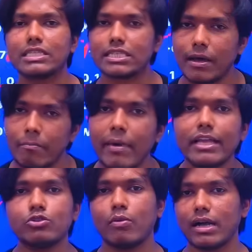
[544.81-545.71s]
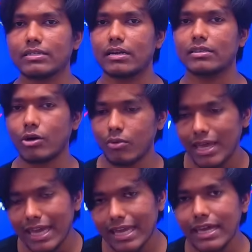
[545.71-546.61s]
सब मैच वॉच करता हूँ
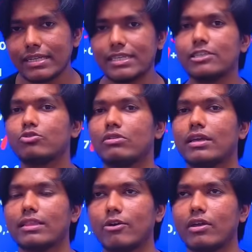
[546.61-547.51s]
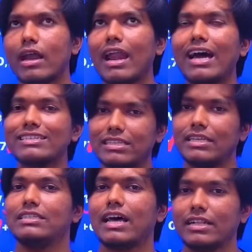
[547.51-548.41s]
एक एक चीज को देखता हूँ यार लास्ट
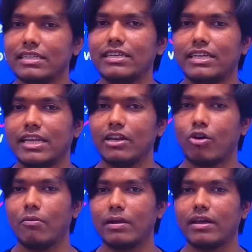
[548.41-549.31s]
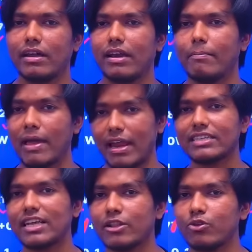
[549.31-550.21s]
तीन साल से टी को कवर कर रहे हैं पहला
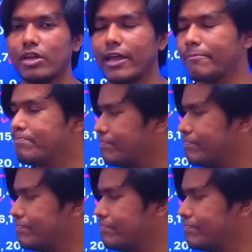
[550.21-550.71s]
साल थोड़ी है